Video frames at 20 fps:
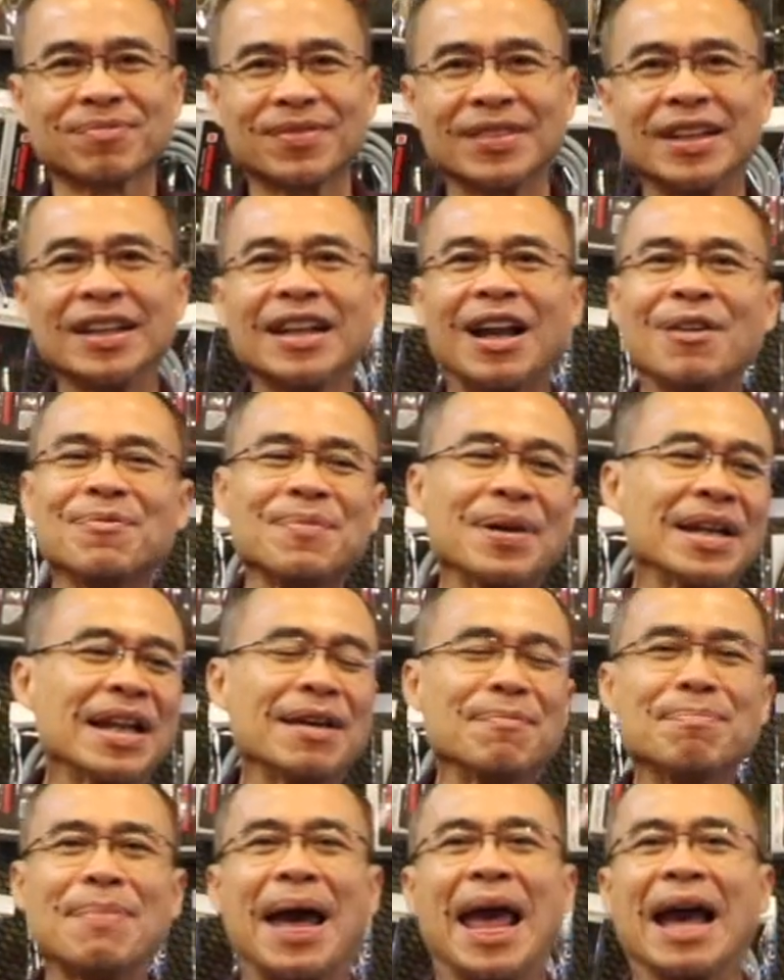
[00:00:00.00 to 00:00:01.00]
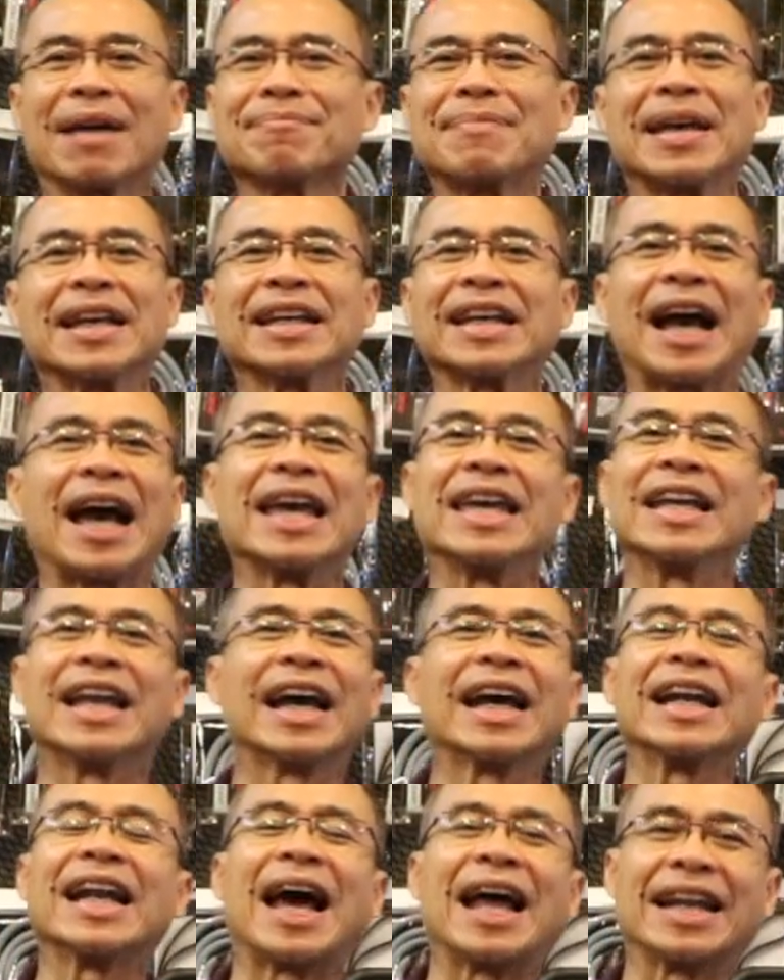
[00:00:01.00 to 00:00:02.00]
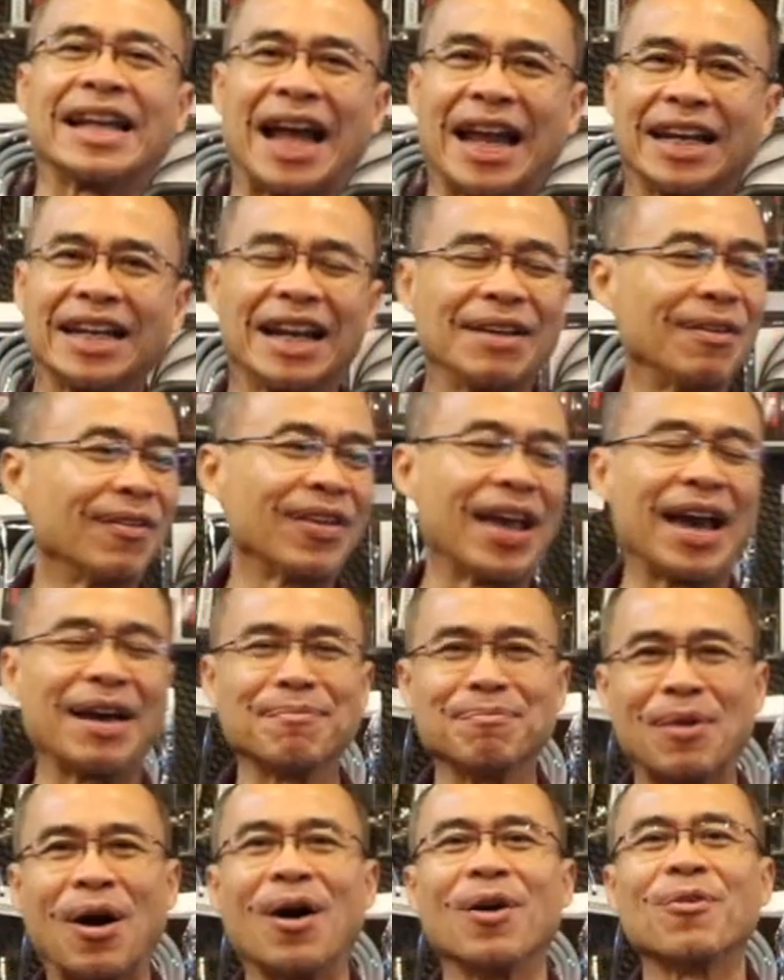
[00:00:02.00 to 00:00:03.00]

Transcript: หรือเราไม่ได้แบกไปไกลอะไรขนาดนั้นอะไรแบบเนี้ยเหมาะ